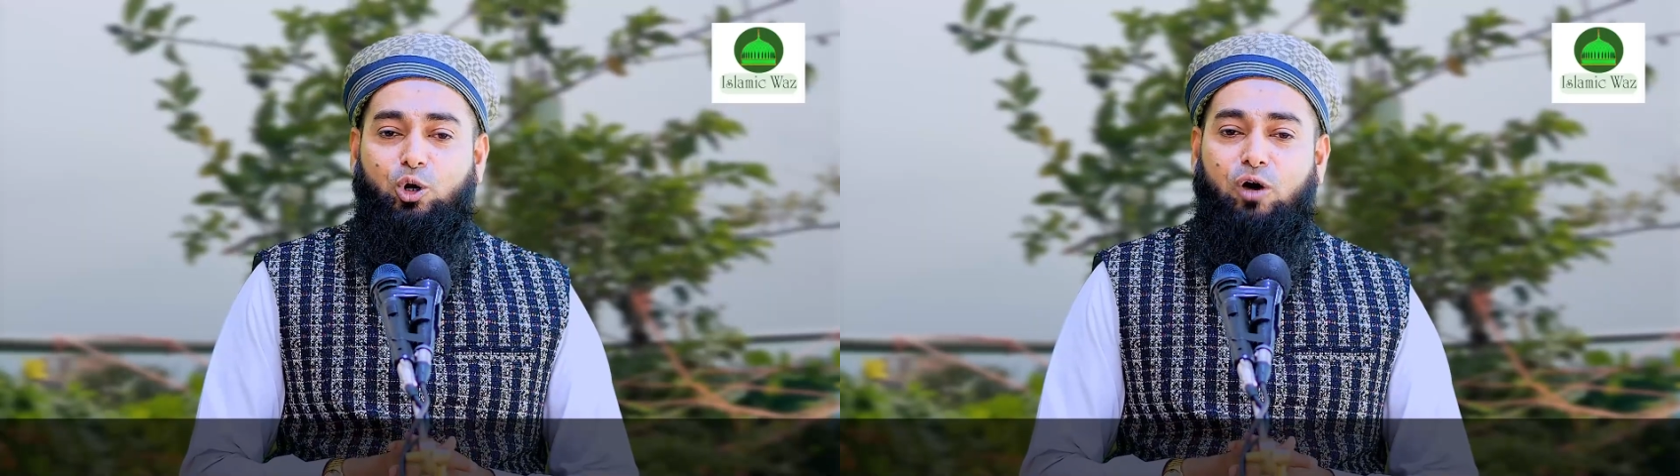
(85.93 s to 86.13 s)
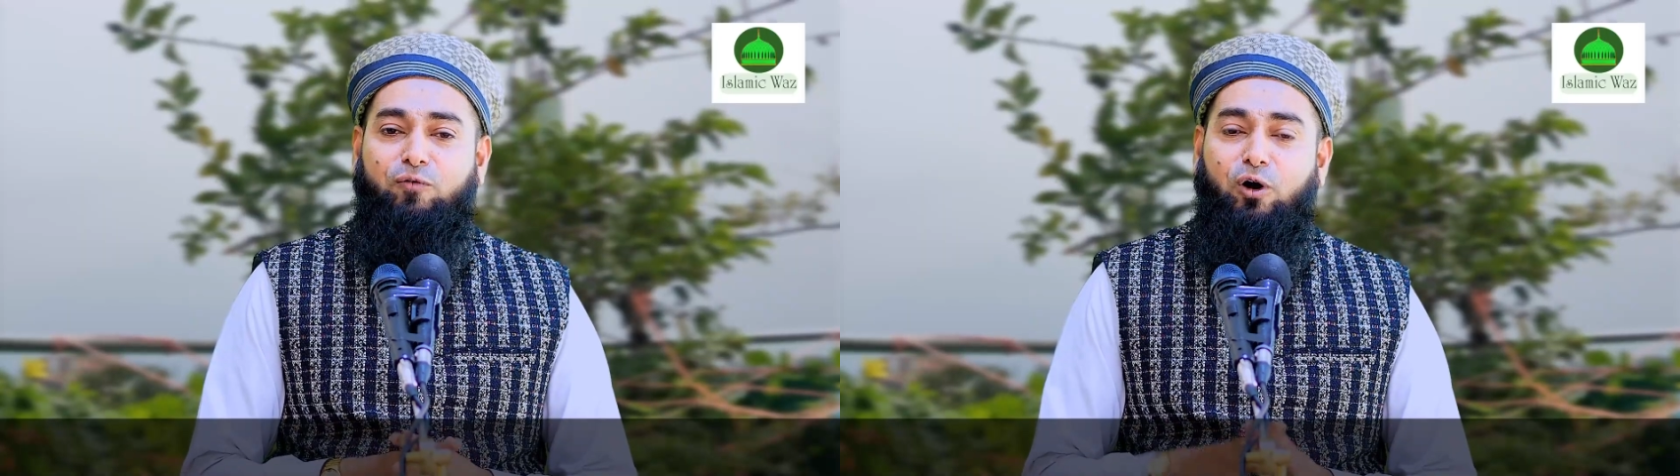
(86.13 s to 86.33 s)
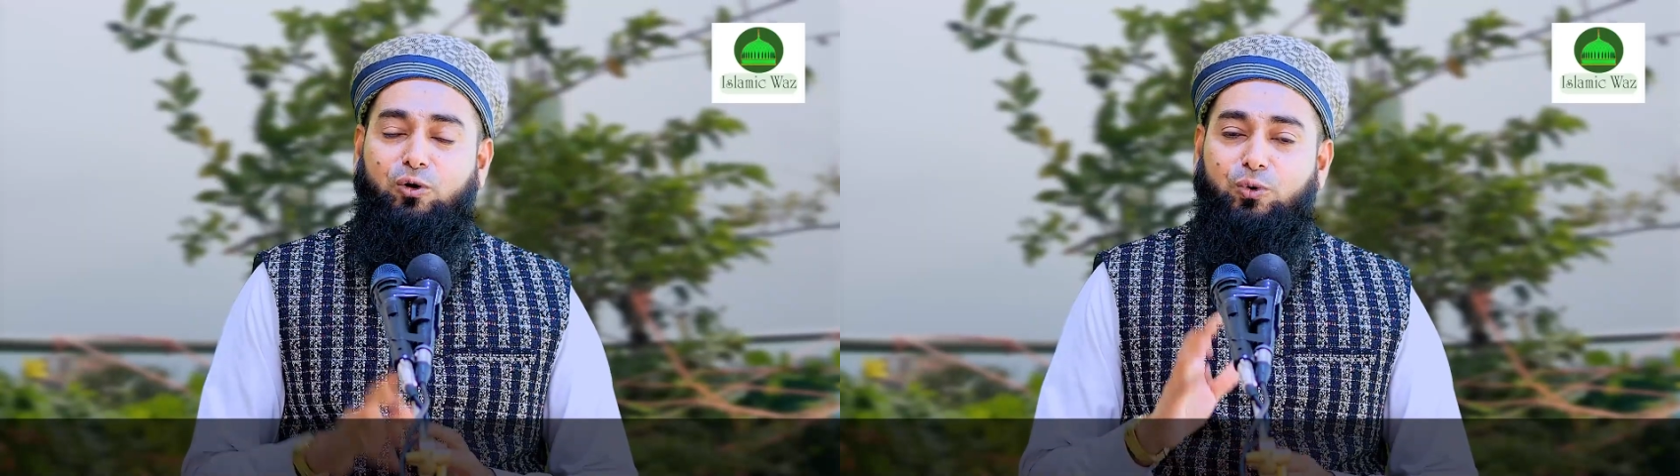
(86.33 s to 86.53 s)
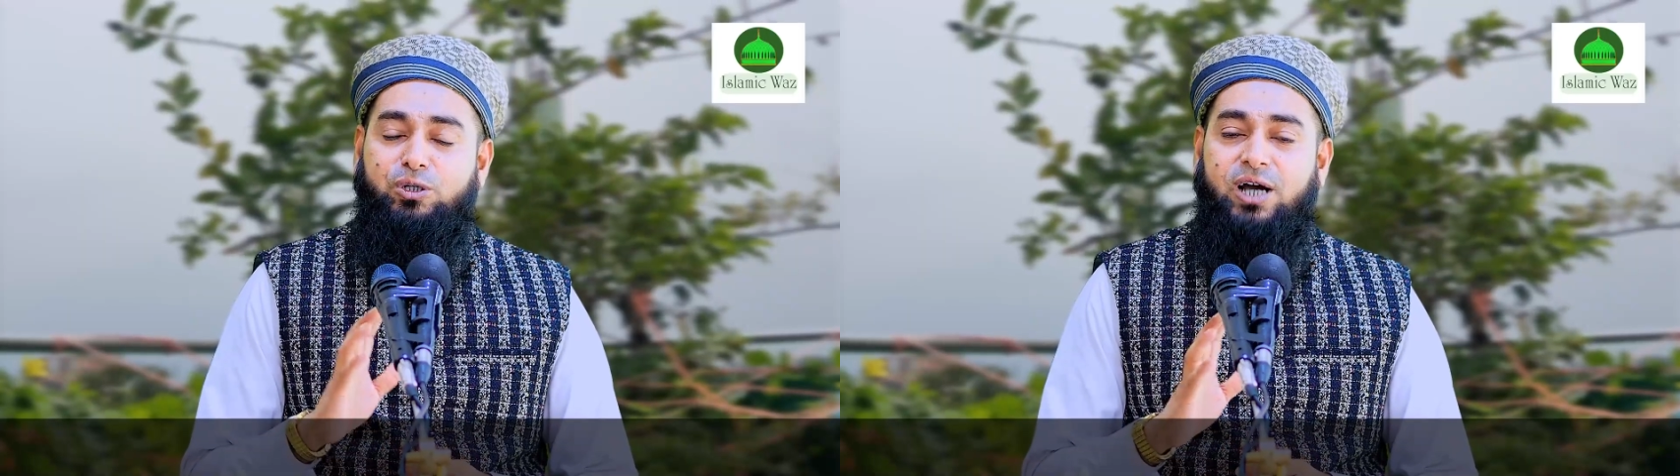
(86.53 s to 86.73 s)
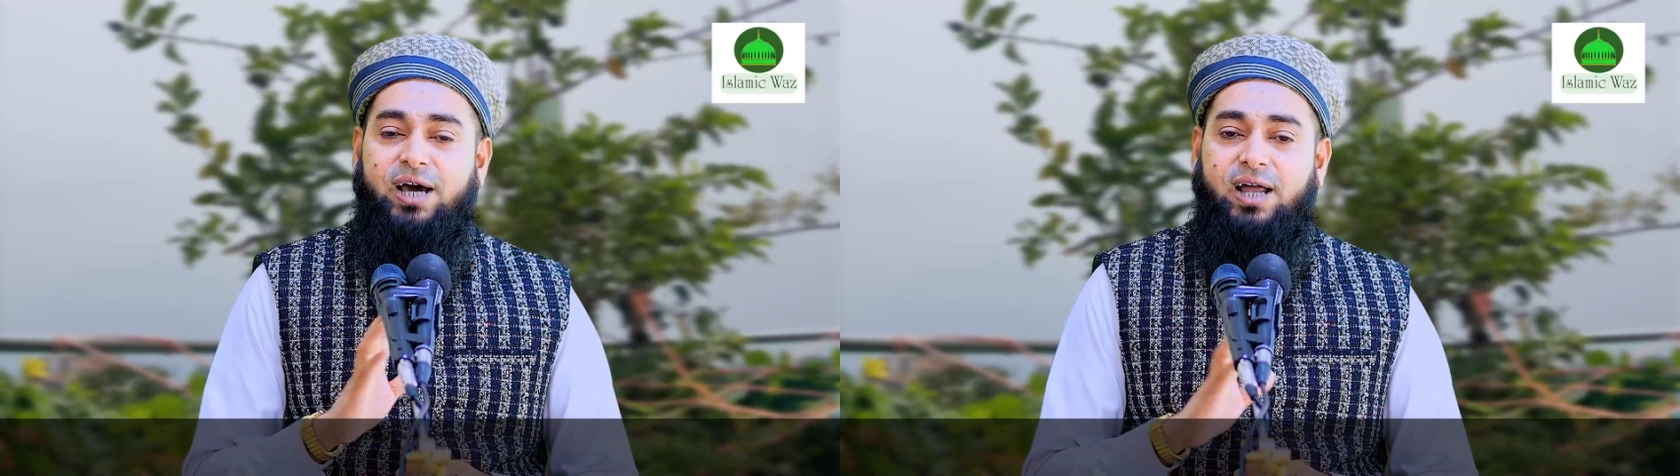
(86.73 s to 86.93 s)
নফল
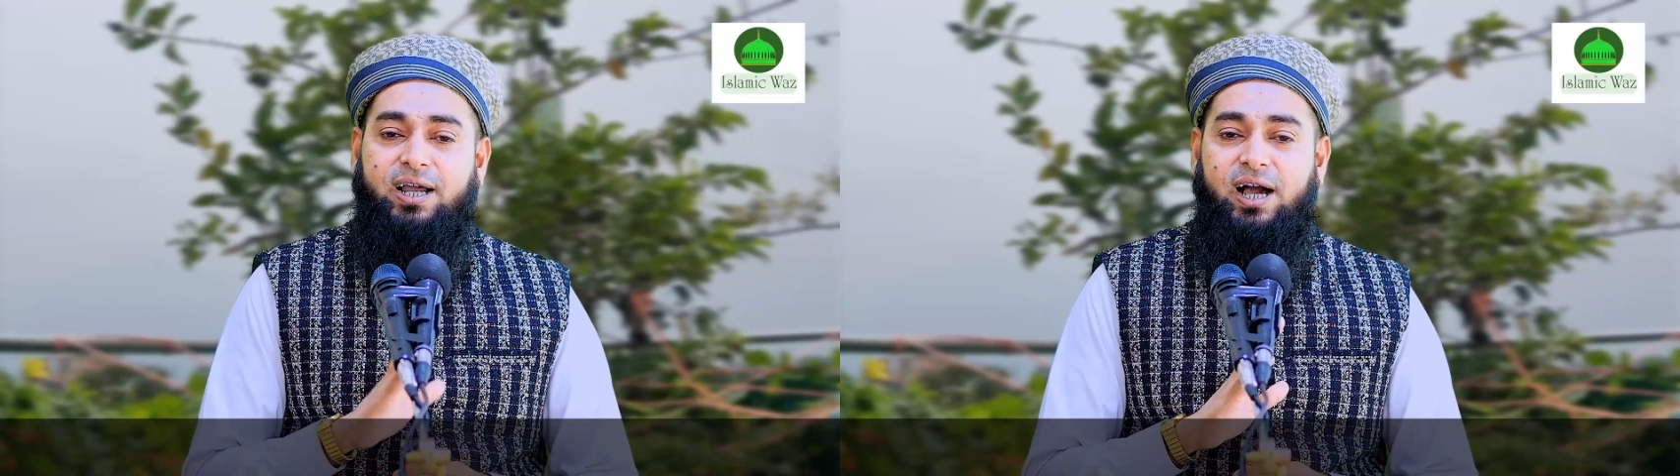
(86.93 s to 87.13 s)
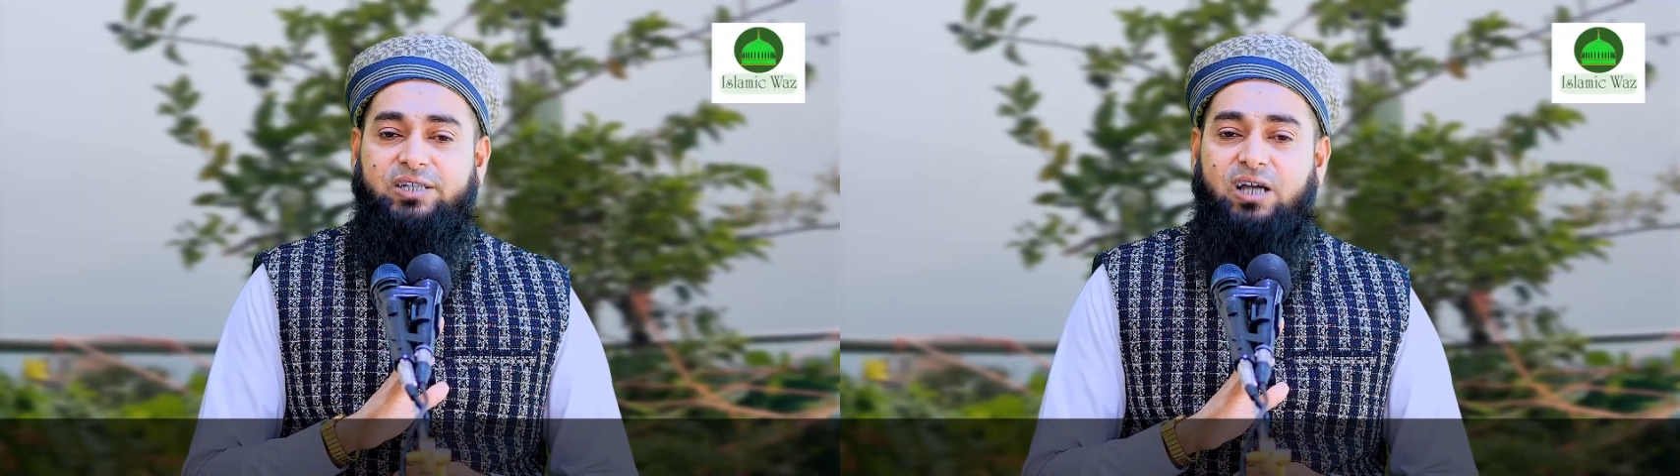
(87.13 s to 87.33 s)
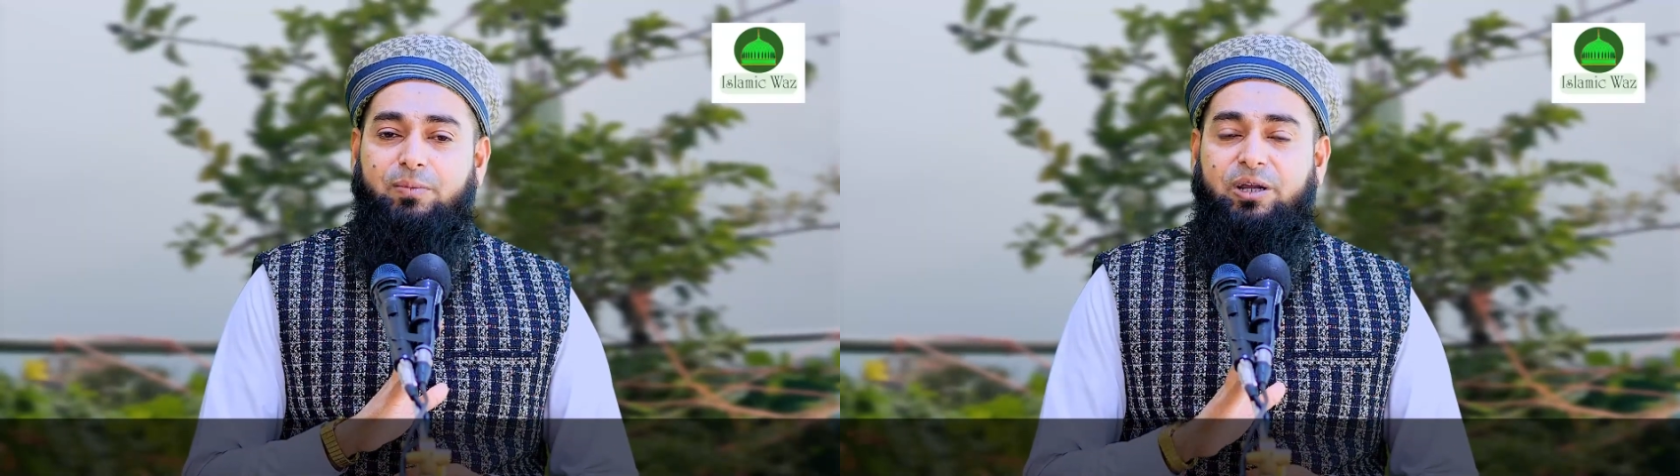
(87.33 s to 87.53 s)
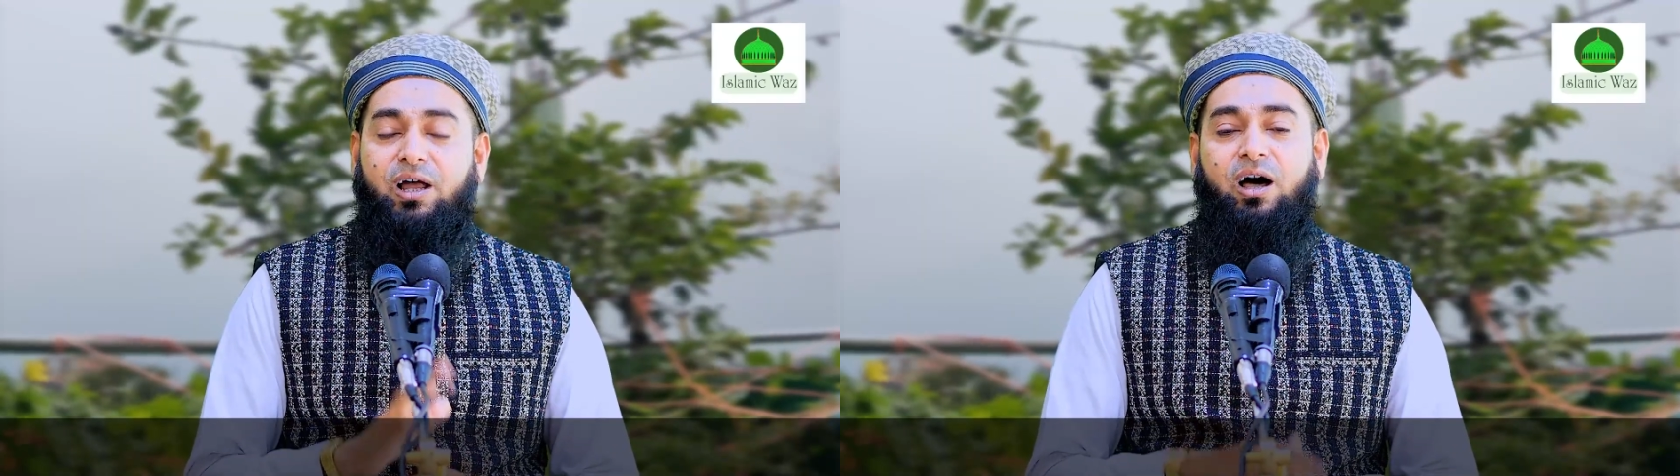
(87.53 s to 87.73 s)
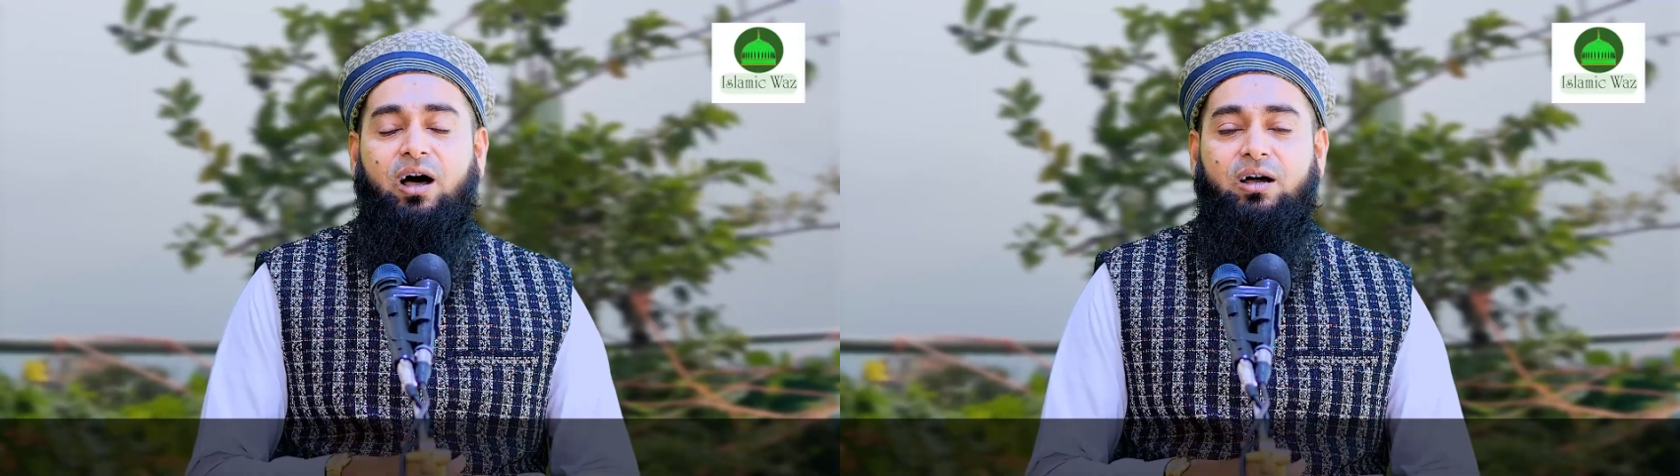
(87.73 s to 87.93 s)
রোজা রাখা যাবে না